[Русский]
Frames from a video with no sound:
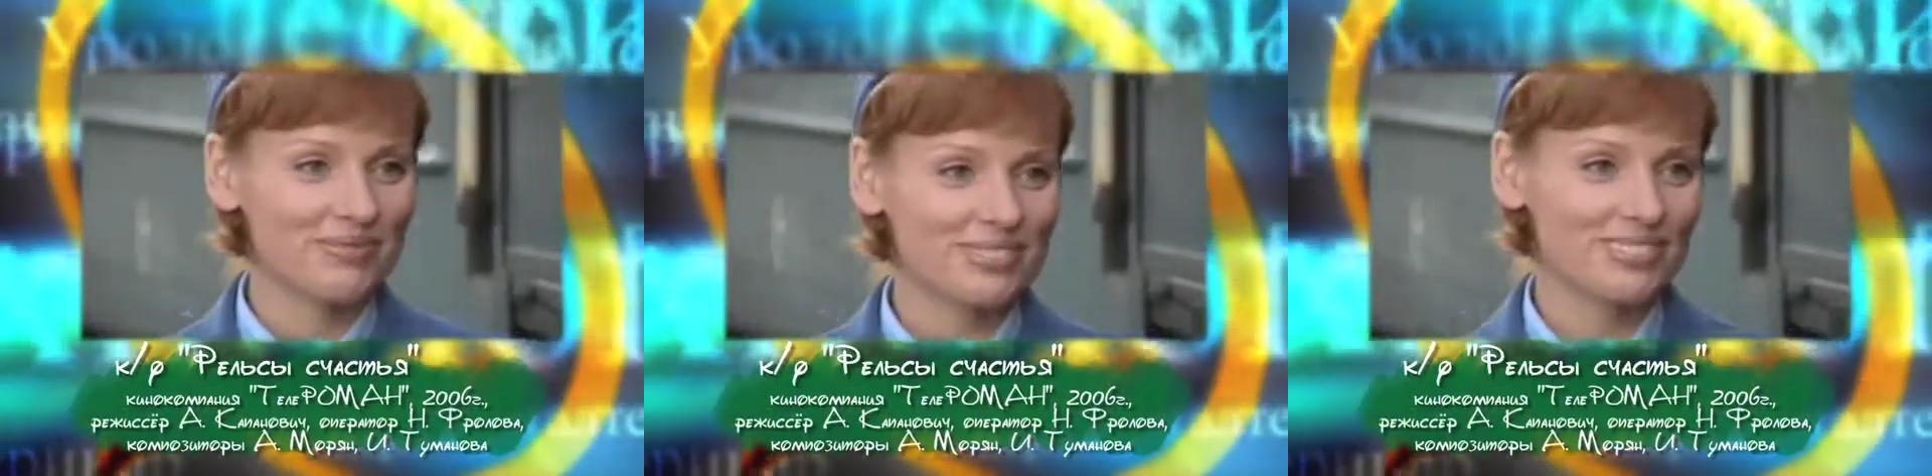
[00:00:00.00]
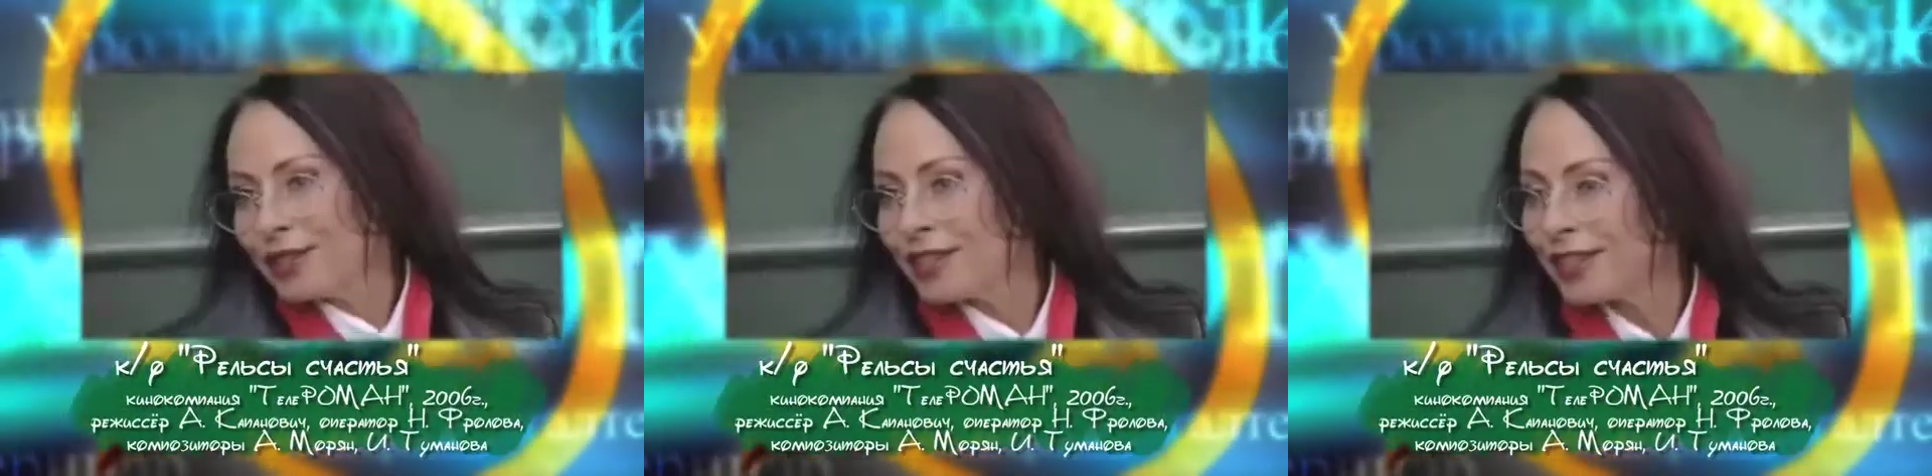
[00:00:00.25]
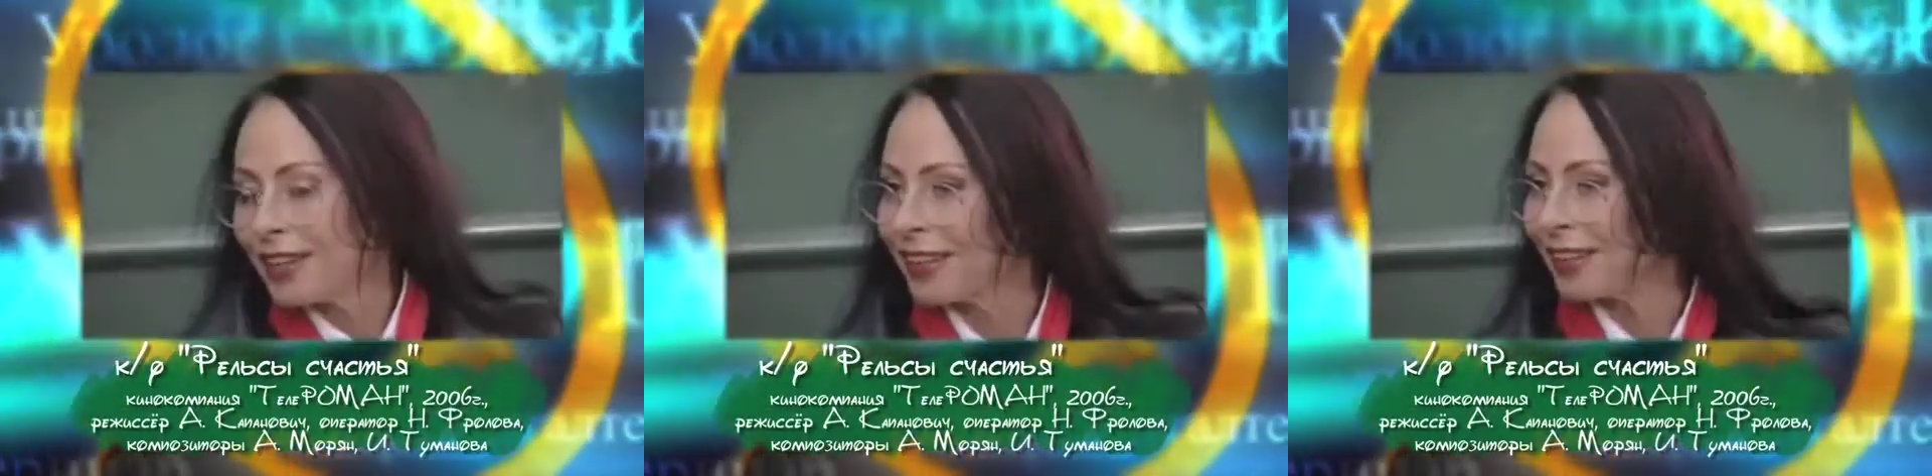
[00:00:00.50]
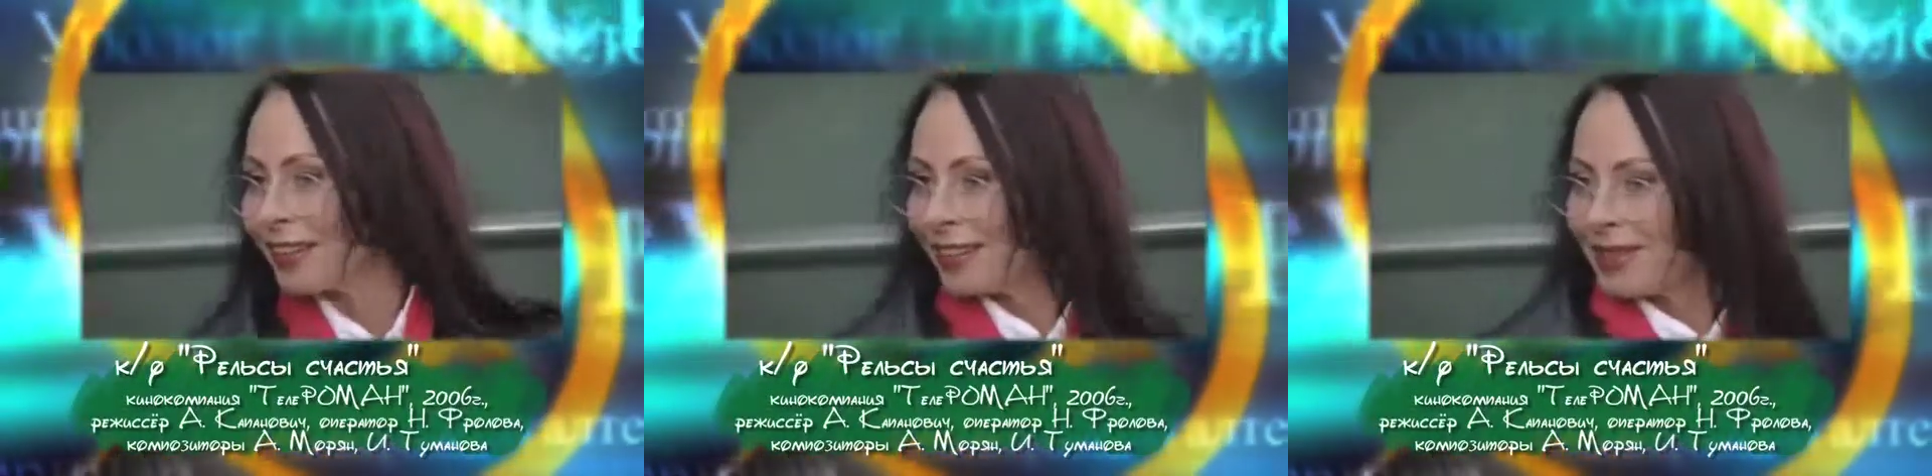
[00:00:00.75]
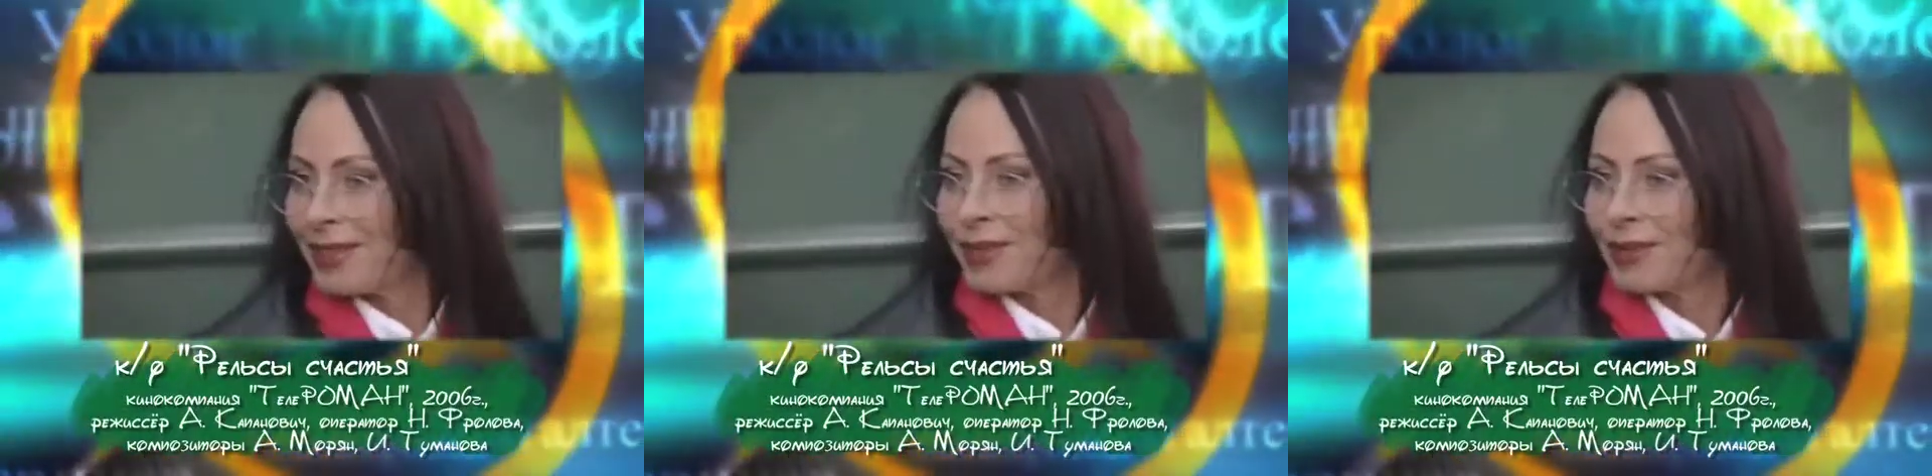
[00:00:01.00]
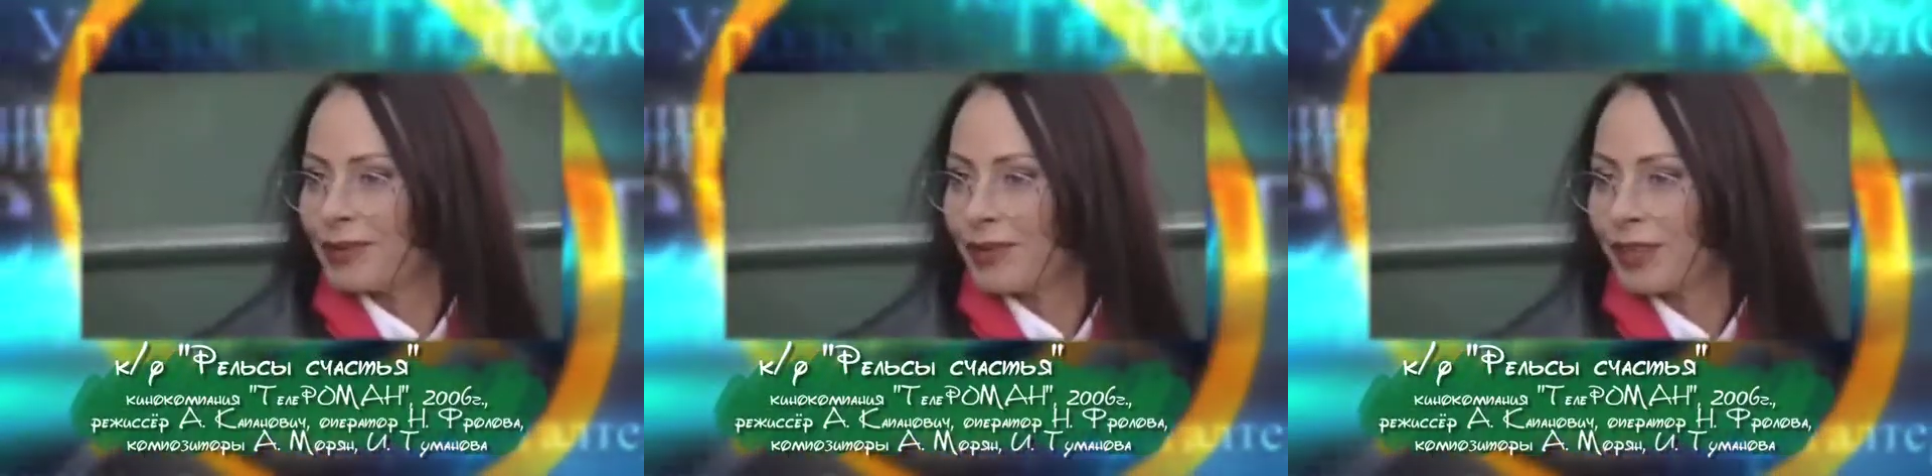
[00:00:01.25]
Откройте секрет.
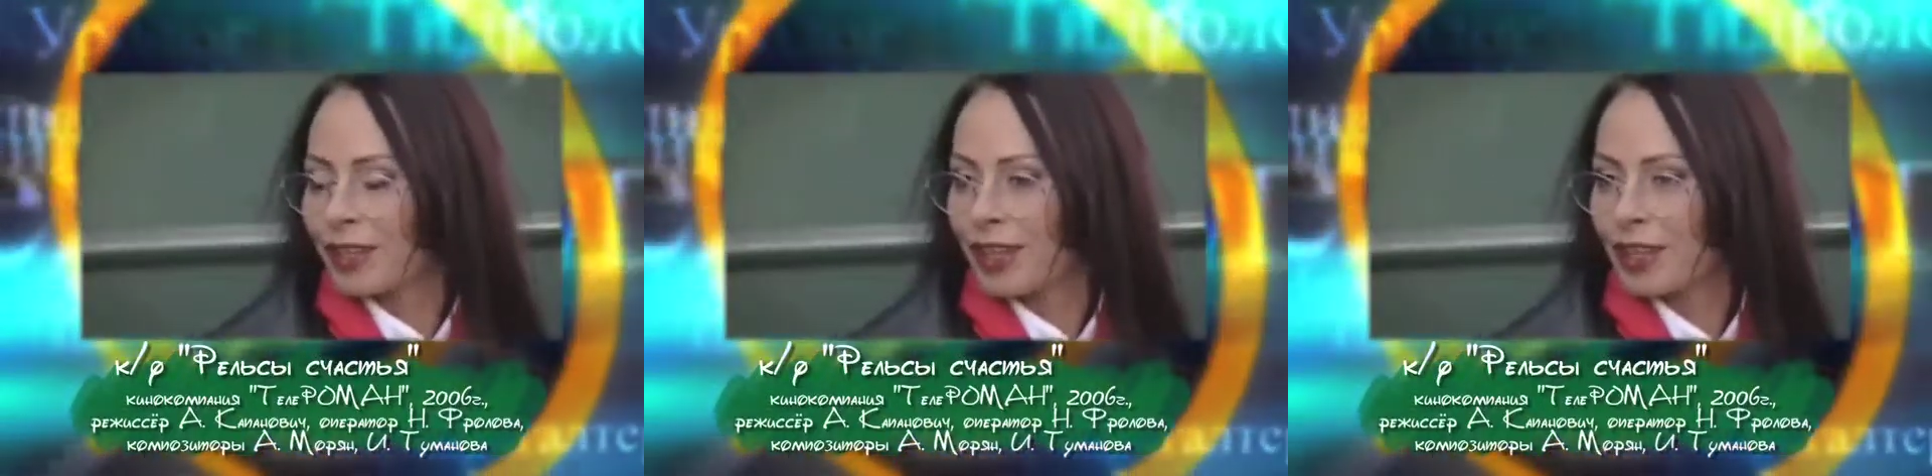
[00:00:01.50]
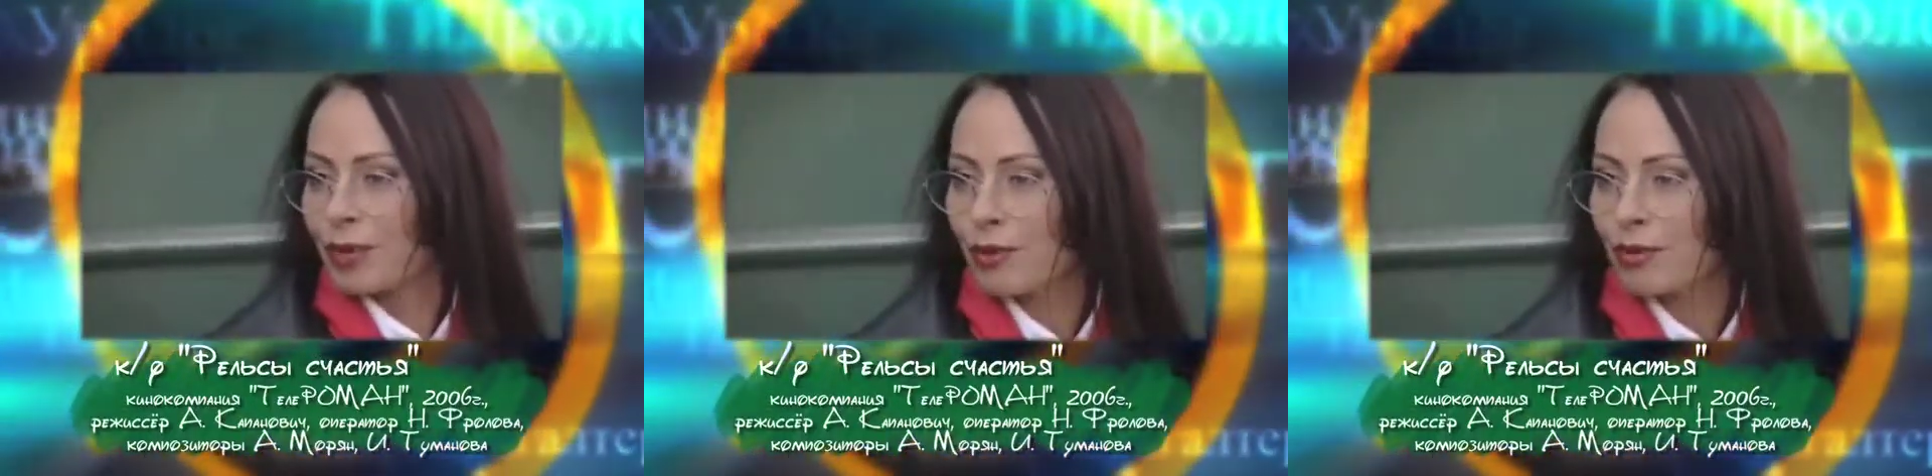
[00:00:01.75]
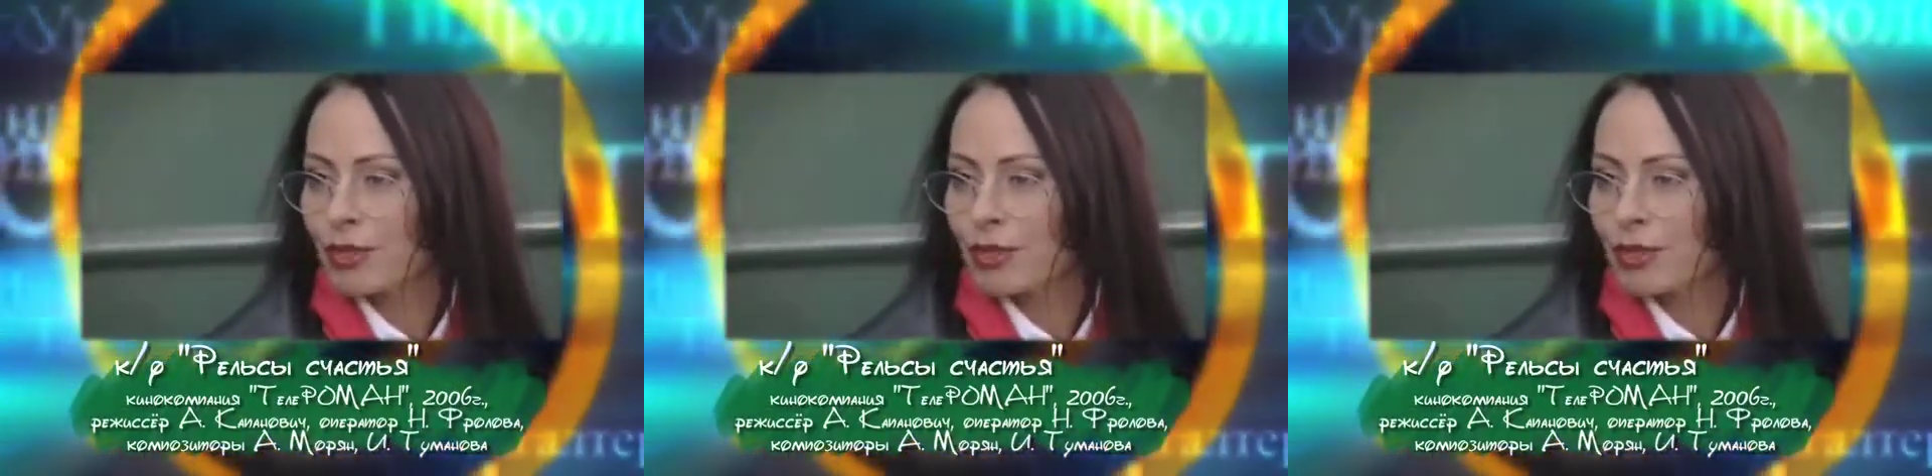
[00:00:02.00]
Каким